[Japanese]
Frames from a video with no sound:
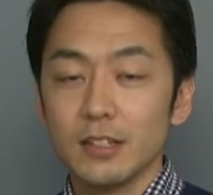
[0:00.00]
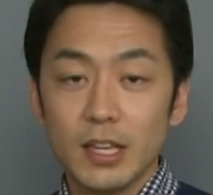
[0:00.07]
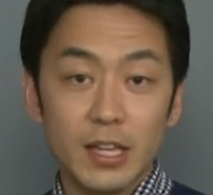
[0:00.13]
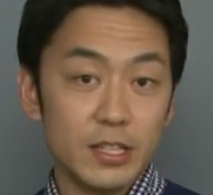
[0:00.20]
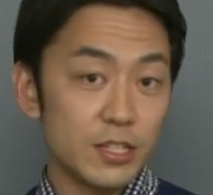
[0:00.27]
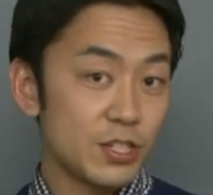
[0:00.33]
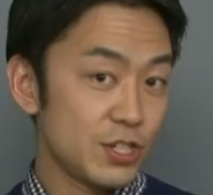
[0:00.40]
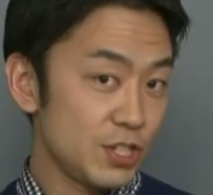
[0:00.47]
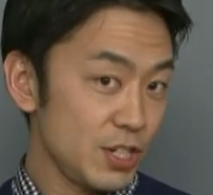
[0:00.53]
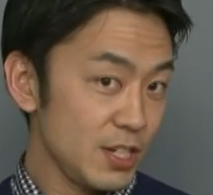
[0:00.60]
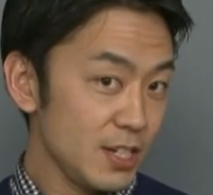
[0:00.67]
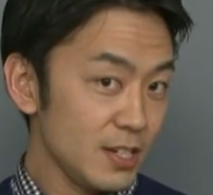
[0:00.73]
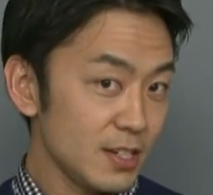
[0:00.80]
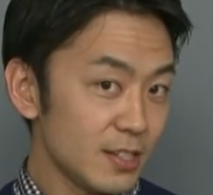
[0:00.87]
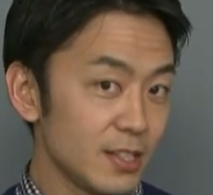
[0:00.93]
Is
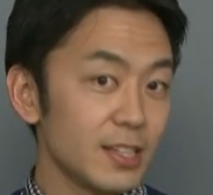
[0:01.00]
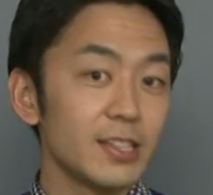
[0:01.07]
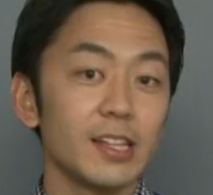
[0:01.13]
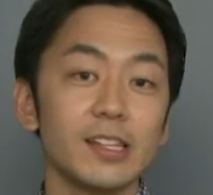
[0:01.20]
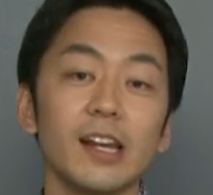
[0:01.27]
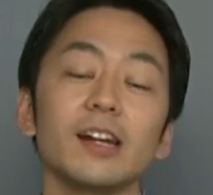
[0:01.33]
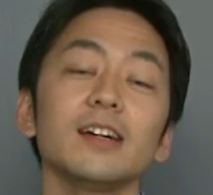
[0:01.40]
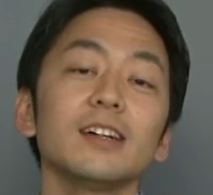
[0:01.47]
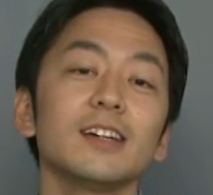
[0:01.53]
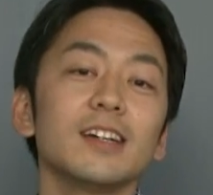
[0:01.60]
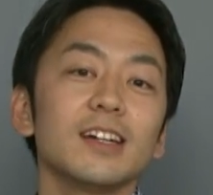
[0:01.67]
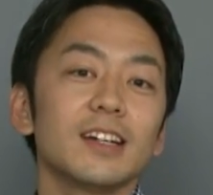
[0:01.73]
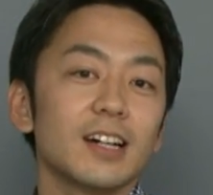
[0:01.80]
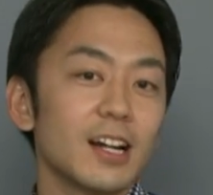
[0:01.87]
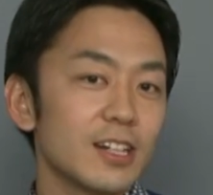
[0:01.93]
she? 何々なら
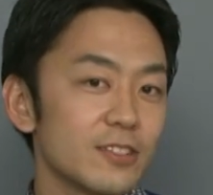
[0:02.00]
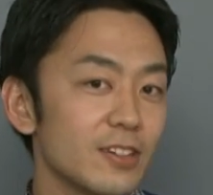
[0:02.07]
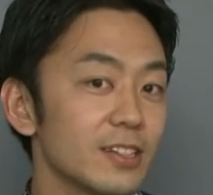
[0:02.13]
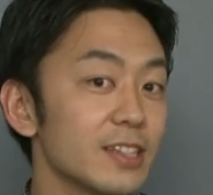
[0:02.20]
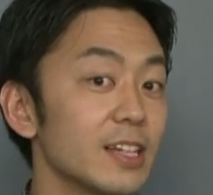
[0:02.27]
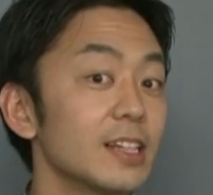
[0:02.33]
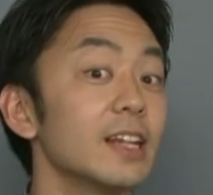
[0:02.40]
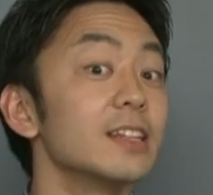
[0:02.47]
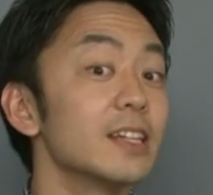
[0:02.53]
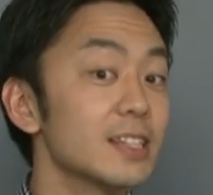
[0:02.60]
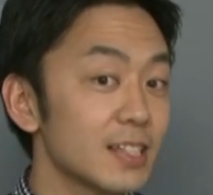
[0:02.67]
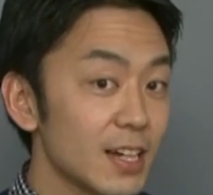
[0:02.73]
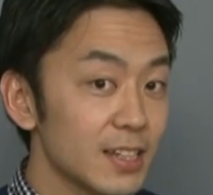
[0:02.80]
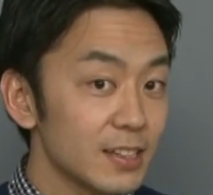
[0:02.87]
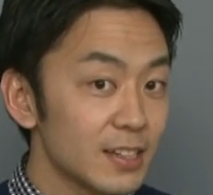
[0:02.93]
彼女は何々で
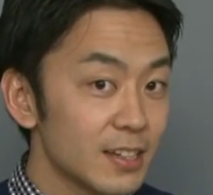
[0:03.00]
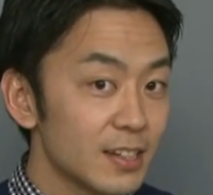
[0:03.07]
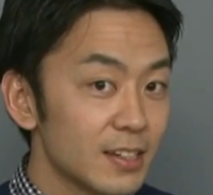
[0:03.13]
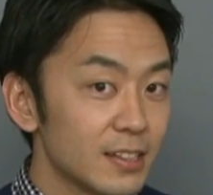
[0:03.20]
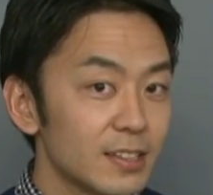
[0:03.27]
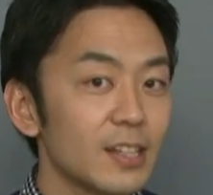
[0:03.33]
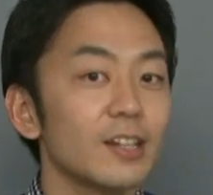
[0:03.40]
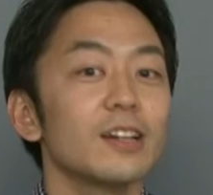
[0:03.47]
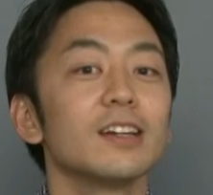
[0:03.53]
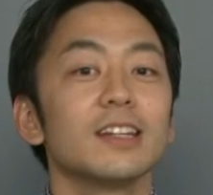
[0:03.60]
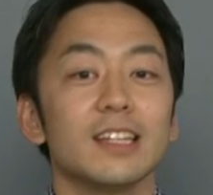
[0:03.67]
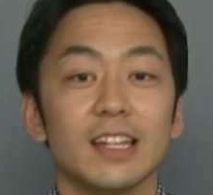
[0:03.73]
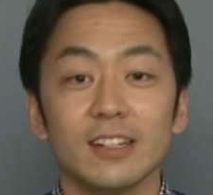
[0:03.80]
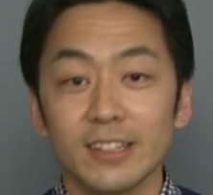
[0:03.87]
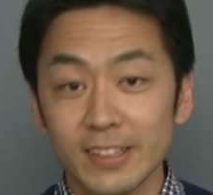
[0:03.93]
すかって
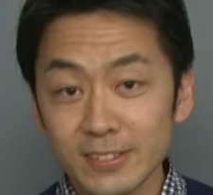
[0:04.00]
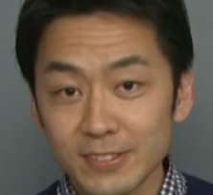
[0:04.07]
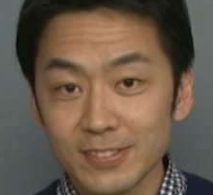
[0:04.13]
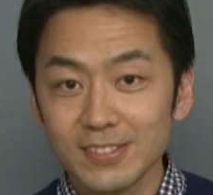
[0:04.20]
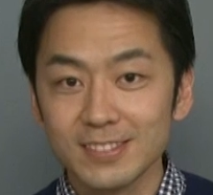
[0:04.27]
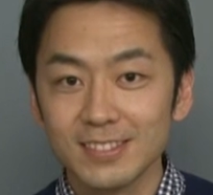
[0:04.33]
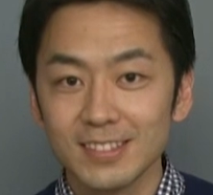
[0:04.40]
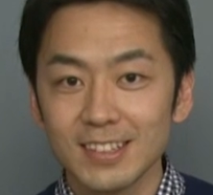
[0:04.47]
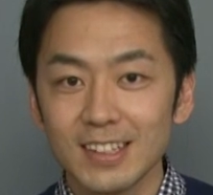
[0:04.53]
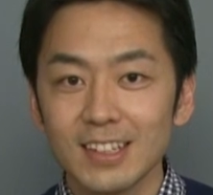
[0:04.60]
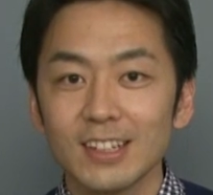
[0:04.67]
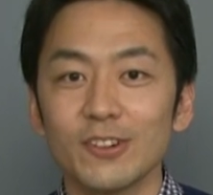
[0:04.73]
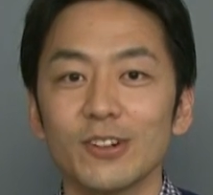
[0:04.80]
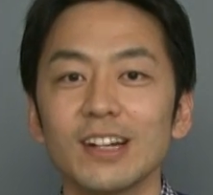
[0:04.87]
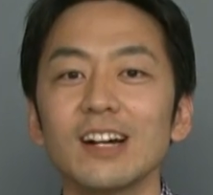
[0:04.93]
言えるよ。
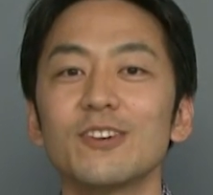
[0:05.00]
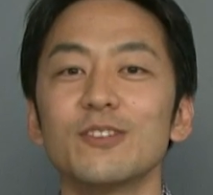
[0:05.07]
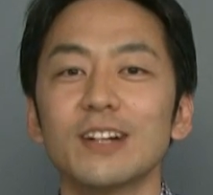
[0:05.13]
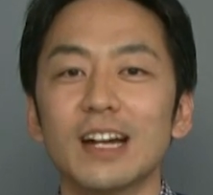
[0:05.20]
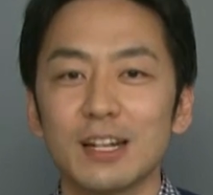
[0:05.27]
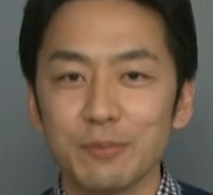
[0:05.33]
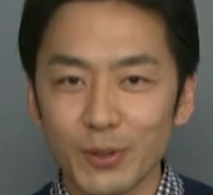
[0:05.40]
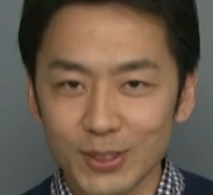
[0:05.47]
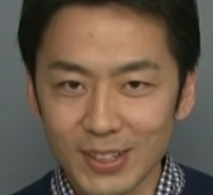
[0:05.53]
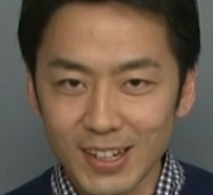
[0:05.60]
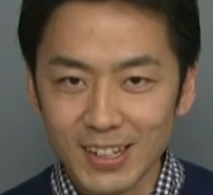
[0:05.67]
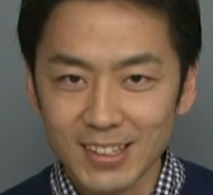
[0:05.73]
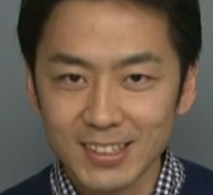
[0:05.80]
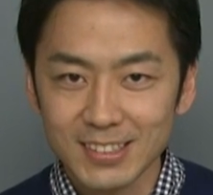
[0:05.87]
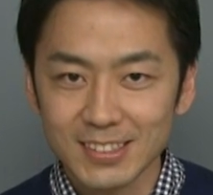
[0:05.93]
これが今回のポイントね。